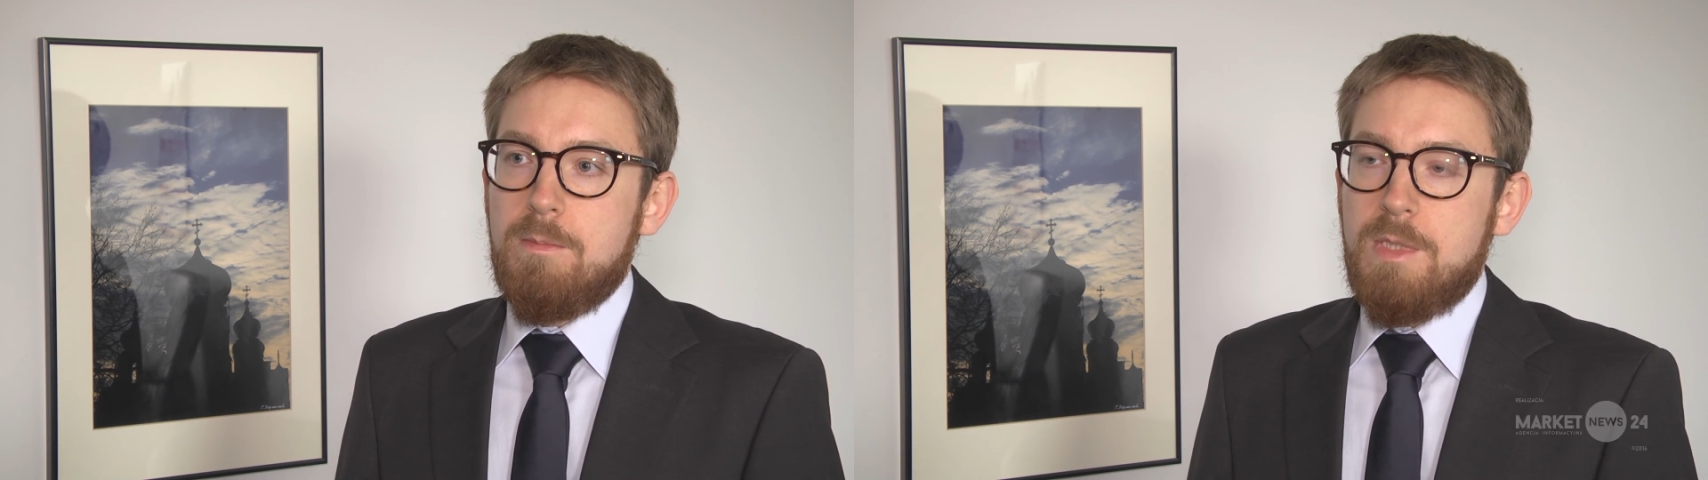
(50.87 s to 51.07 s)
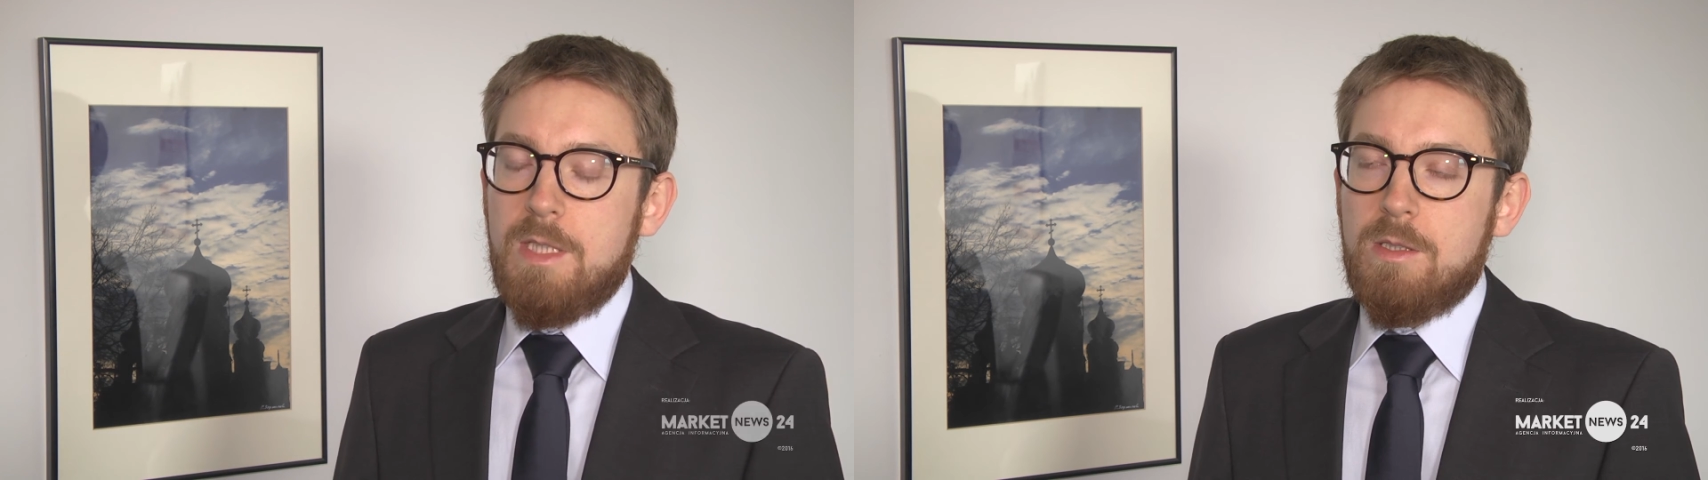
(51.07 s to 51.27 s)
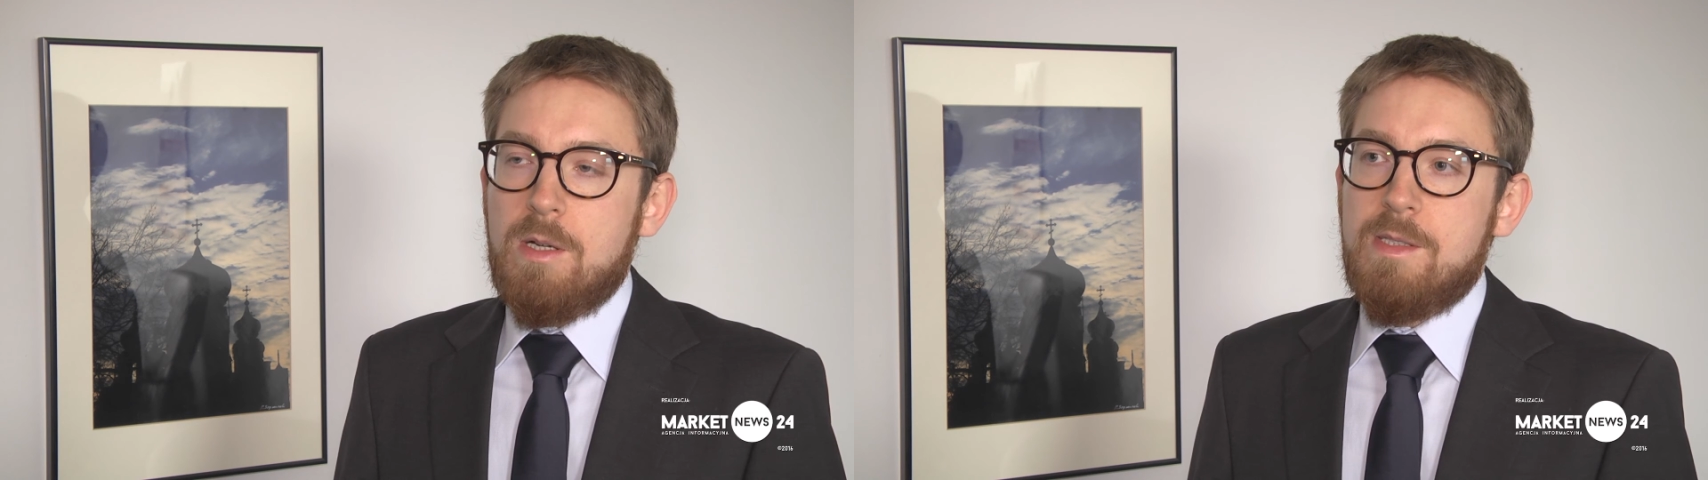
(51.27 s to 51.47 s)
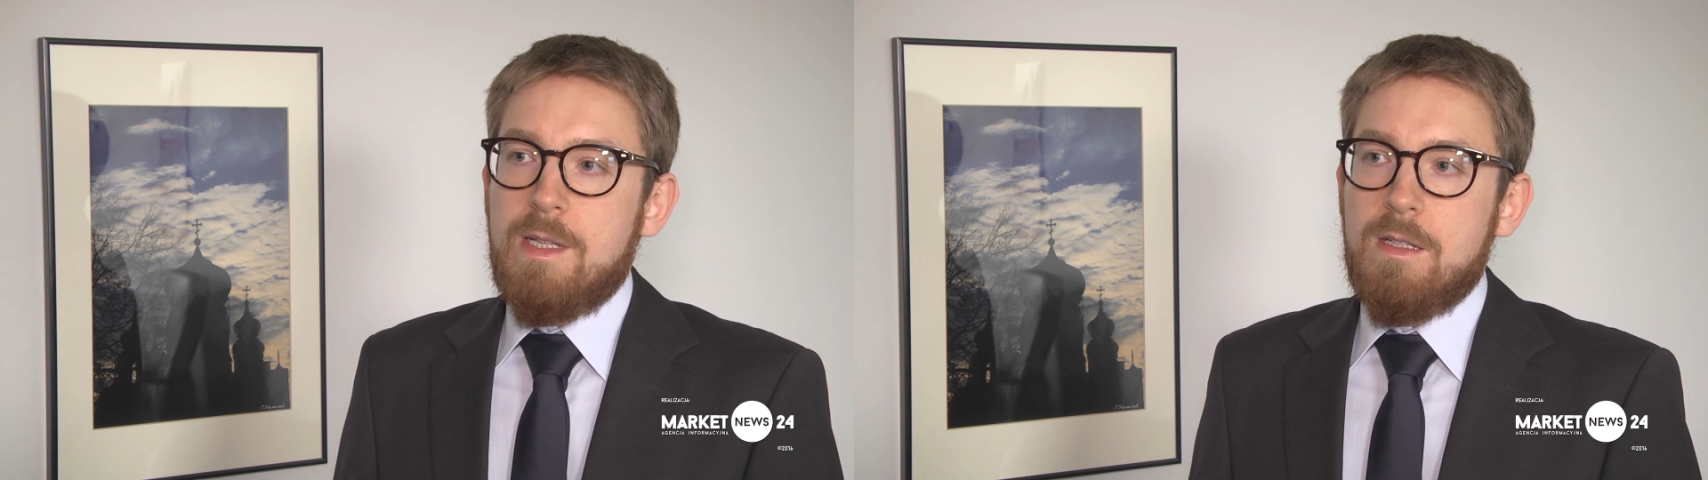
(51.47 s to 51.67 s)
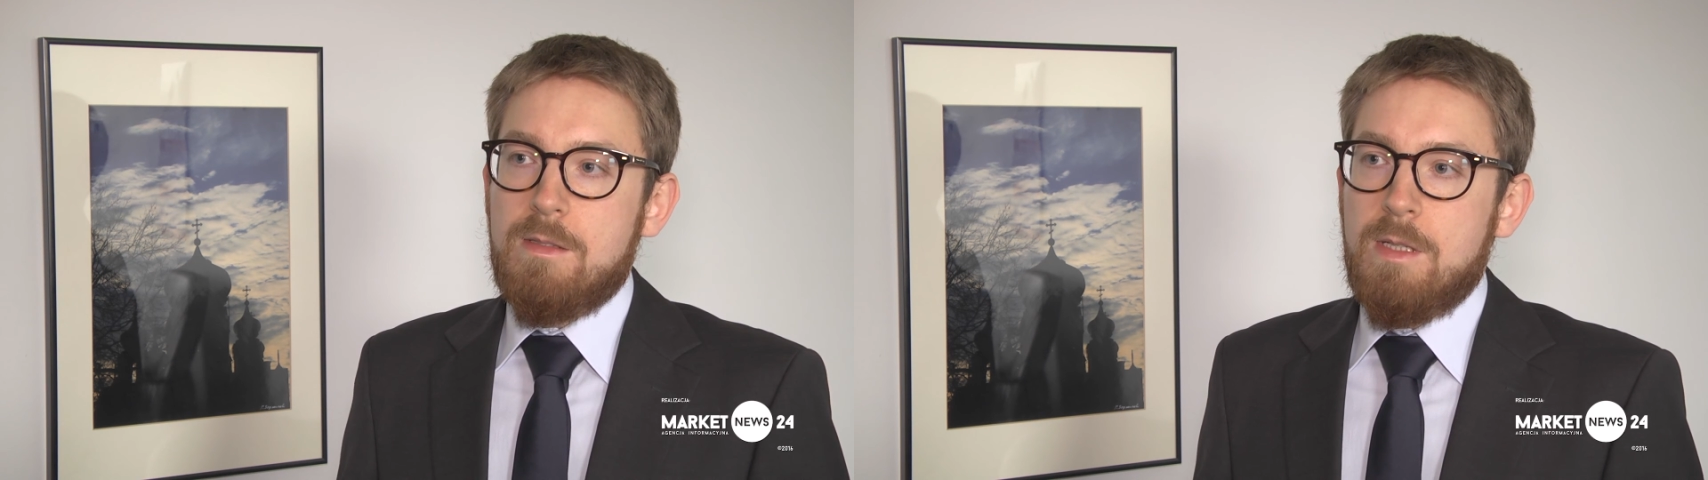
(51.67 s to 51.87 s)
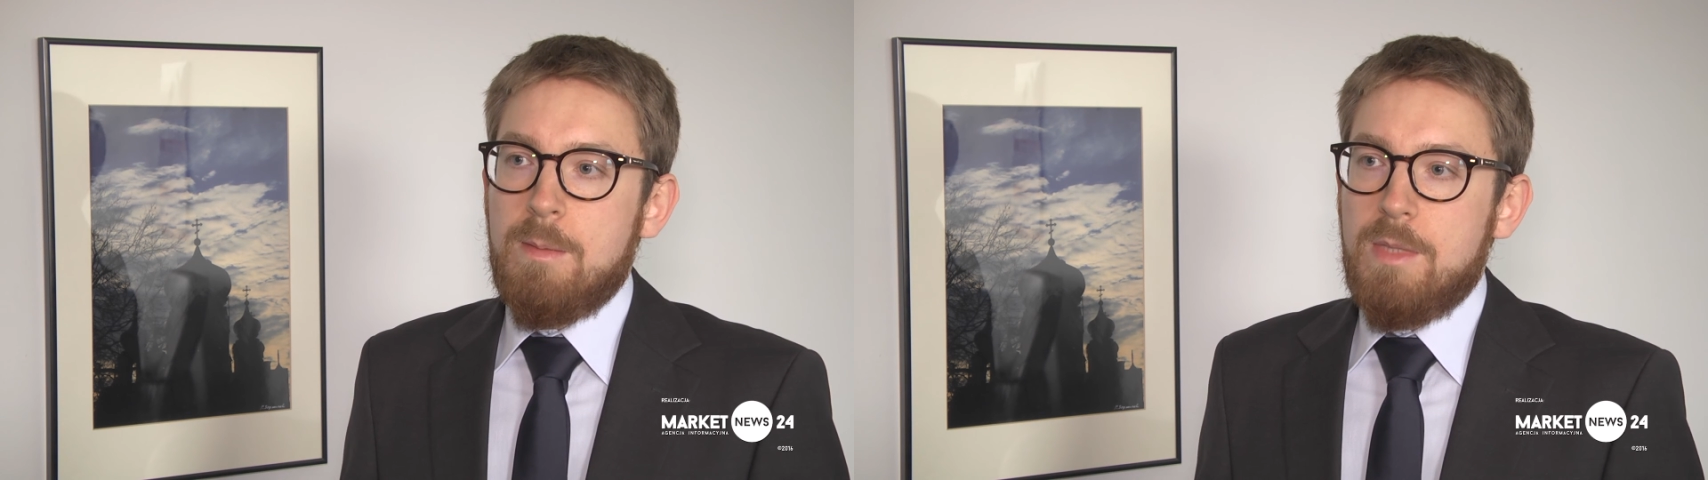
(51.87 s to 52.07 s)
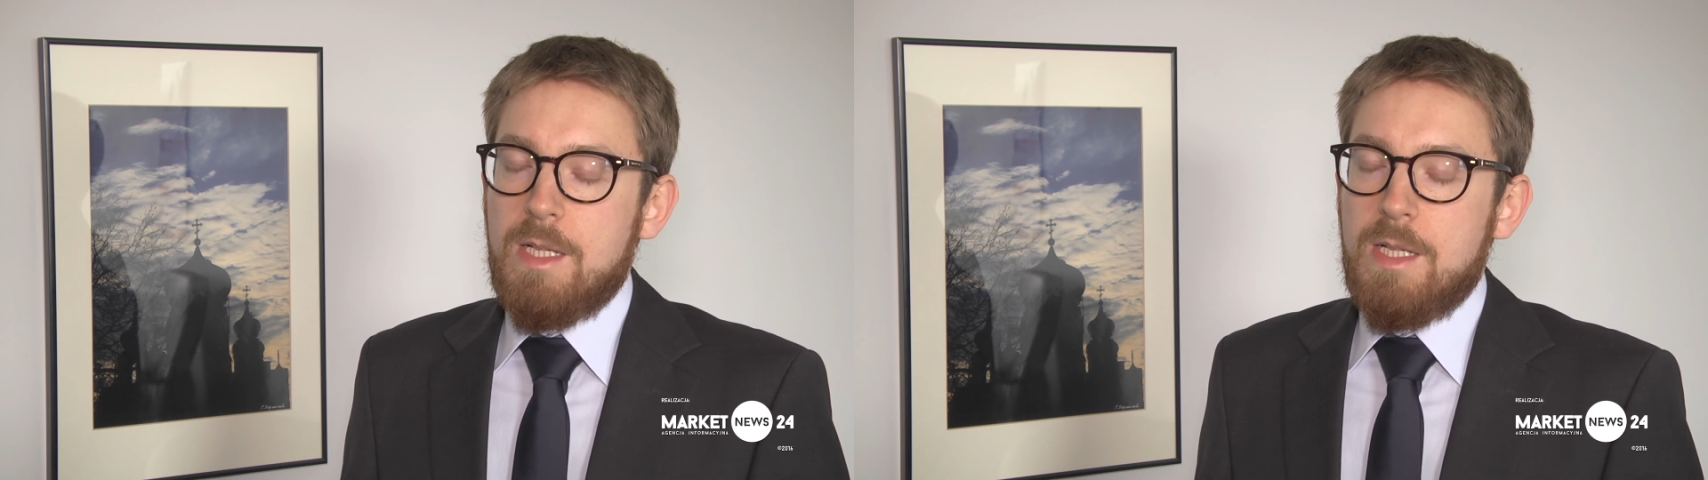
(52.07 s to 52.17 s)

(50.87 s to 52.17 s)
nie do końca rozumiem,